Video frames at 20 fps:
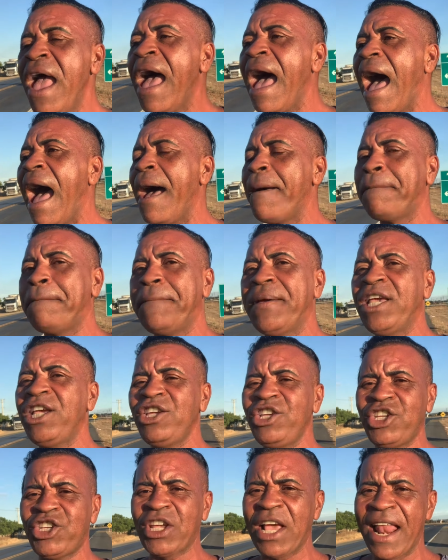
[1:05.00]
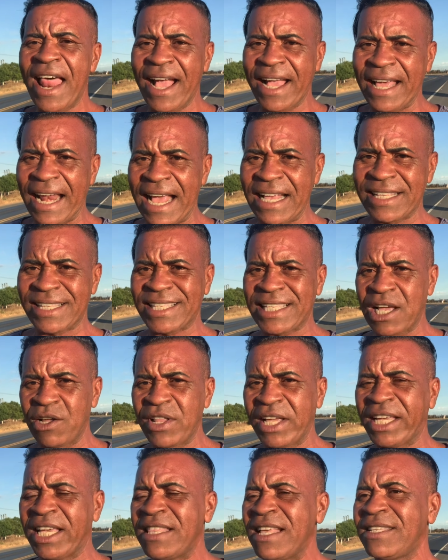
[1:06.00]
A bicha lacração
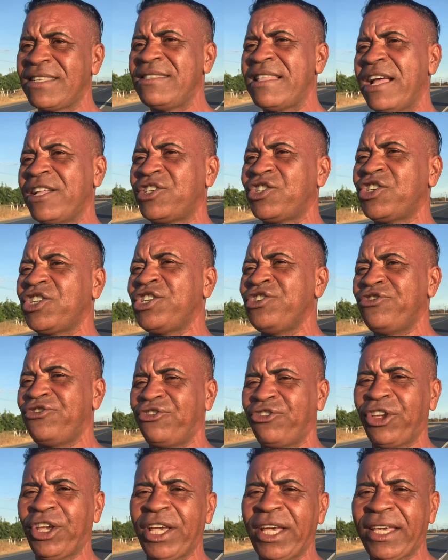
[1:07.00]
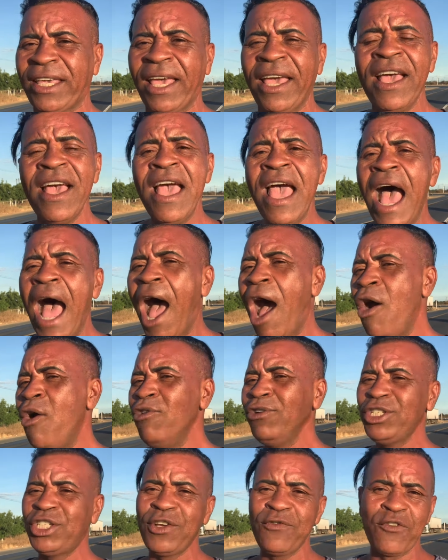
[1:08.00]
daqui da cidade Chique Chique.
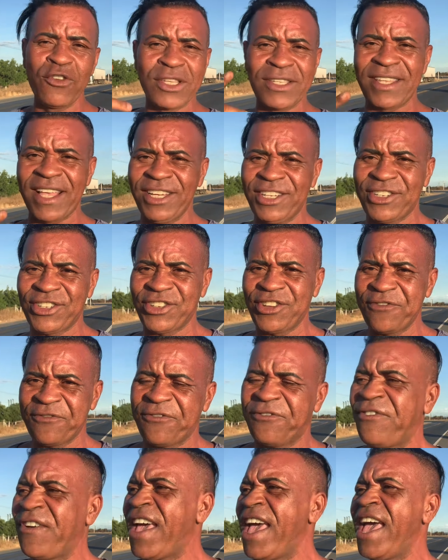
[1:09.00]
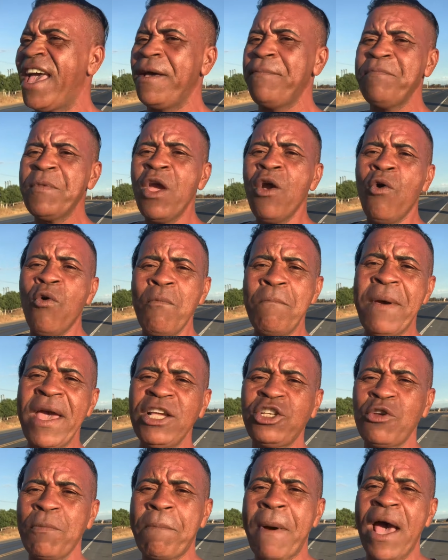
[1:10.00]
Aonde você estiver. Um
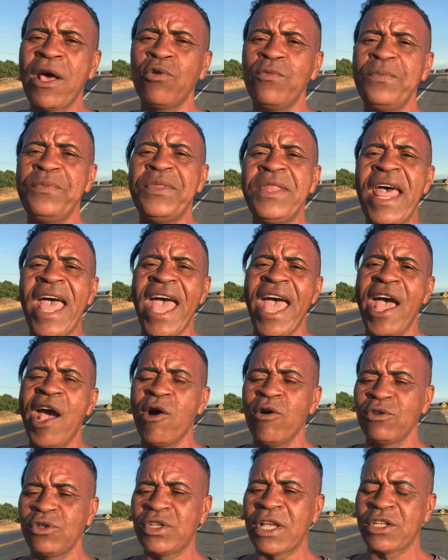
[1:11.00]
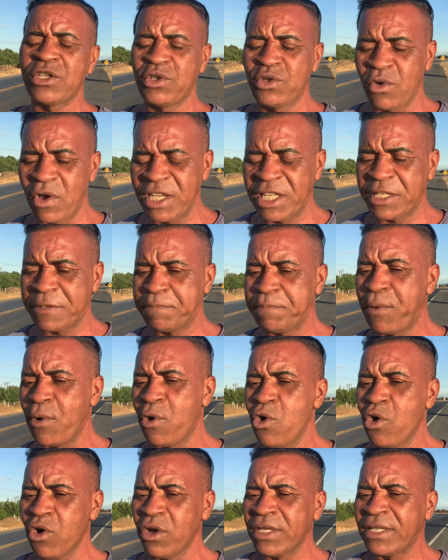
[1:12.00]
beijo para o Nelson, sua
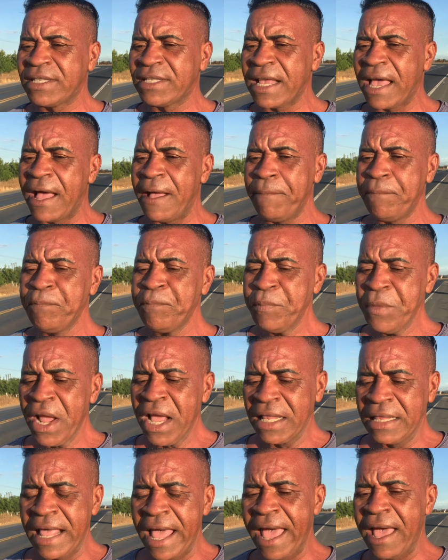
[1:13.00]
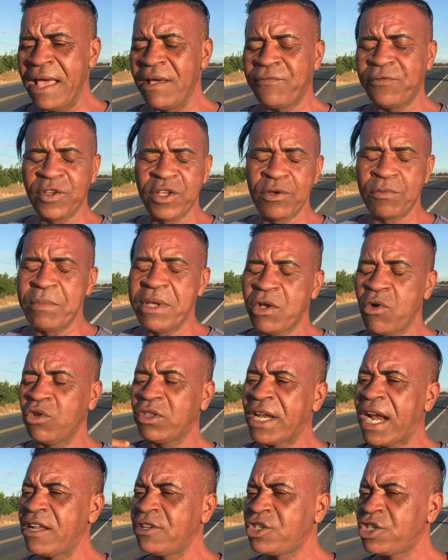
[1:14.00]
esposa, né? Me
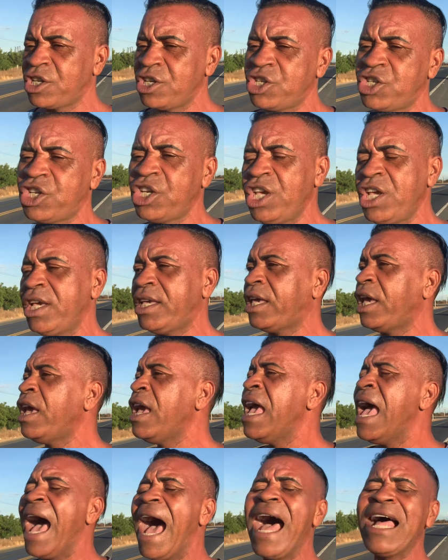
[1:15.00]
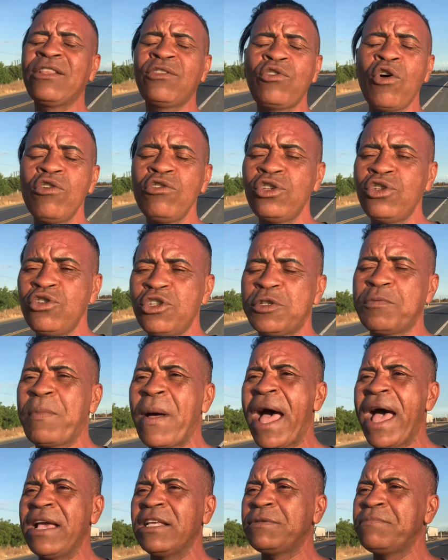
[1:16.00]
encontrar em Chique Chique. A todos os
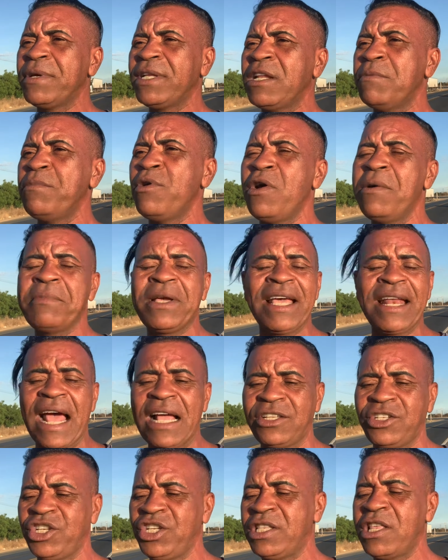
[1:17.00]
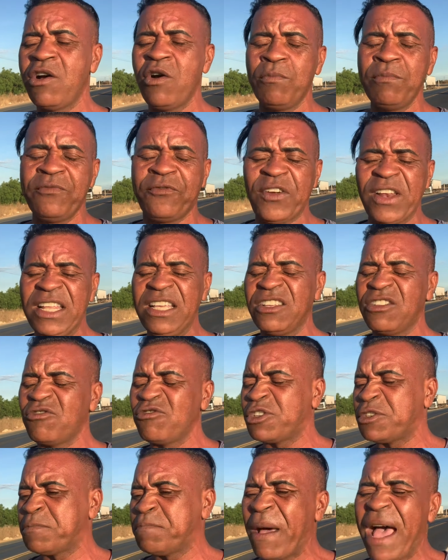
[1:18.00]
pais, mano, meu gratidão. Feliz
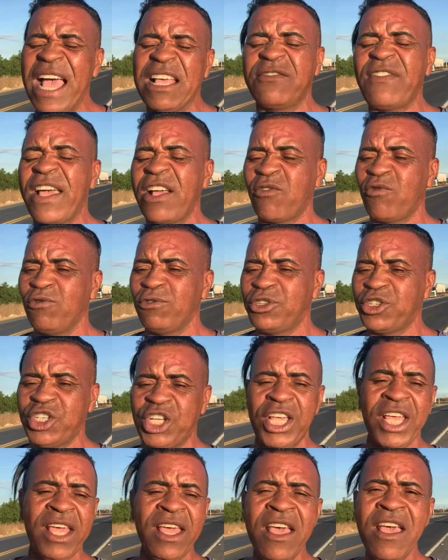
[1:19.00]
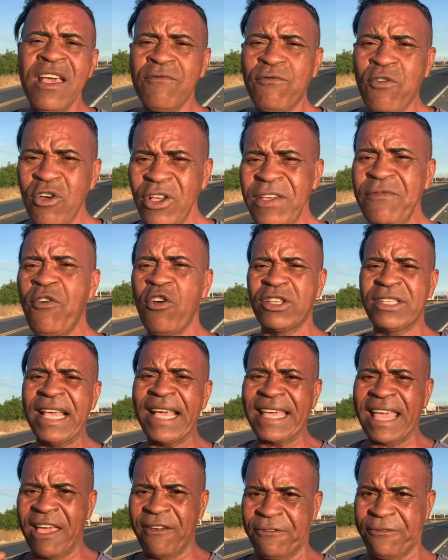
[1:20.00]
dos pais, vai curtir. E você
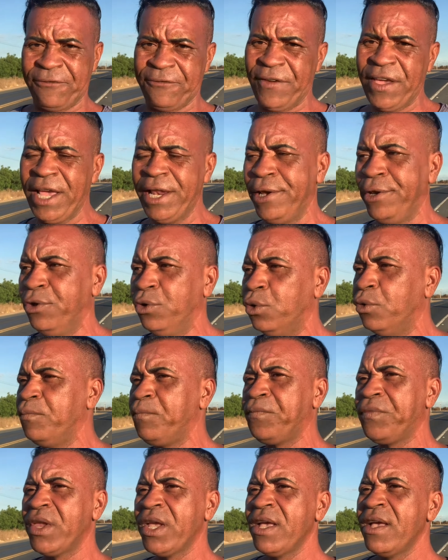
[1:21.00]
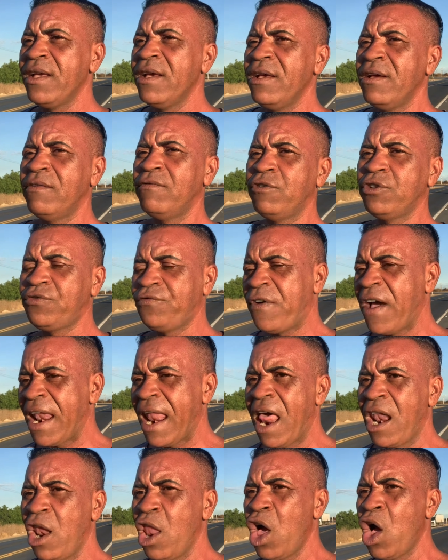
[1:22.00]
que é filho, vou te
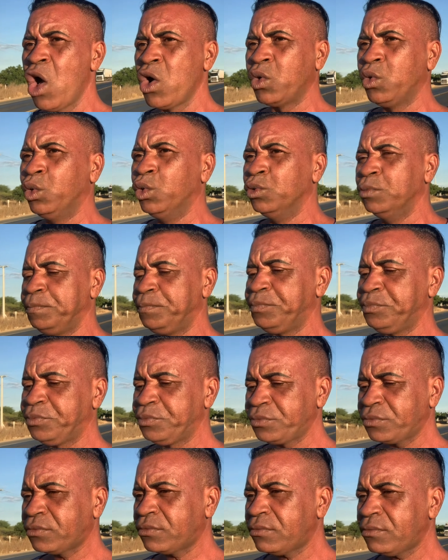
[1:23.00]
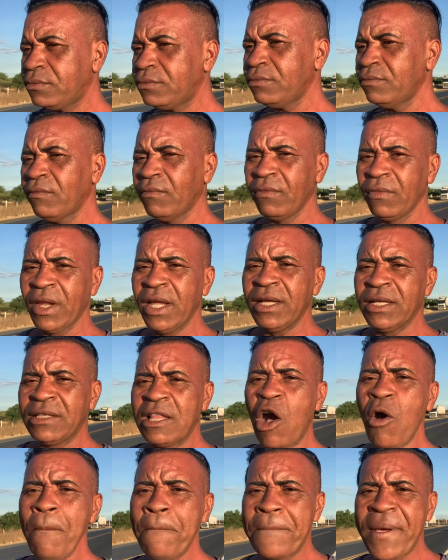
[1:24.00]
falar logo
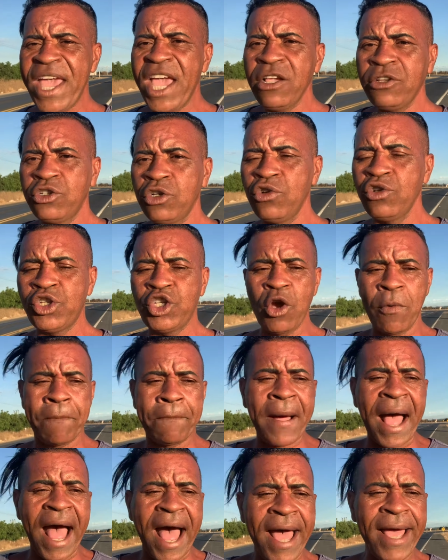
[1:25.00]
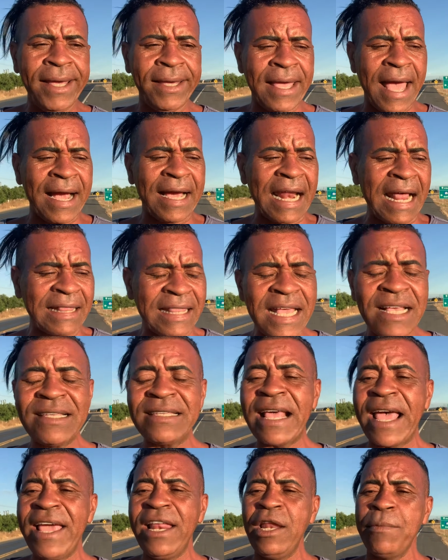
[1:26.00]
Dá um beijo no seu pai,
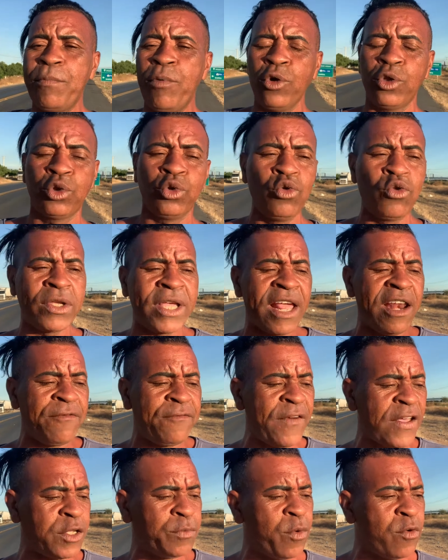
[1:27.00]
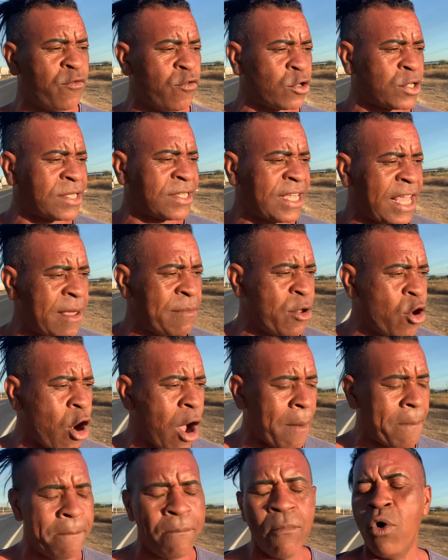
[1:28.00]
agradeça a ele por tudo que ele fez por você, meu
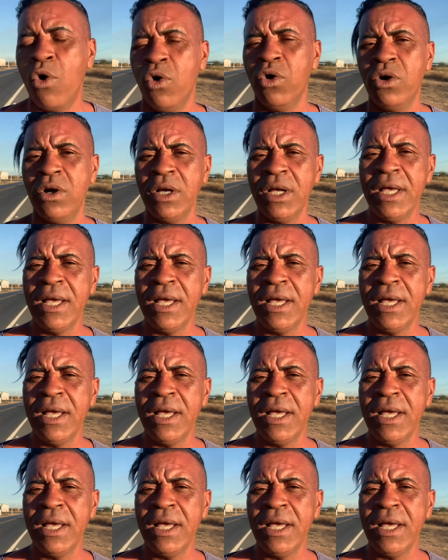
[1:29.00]
amor.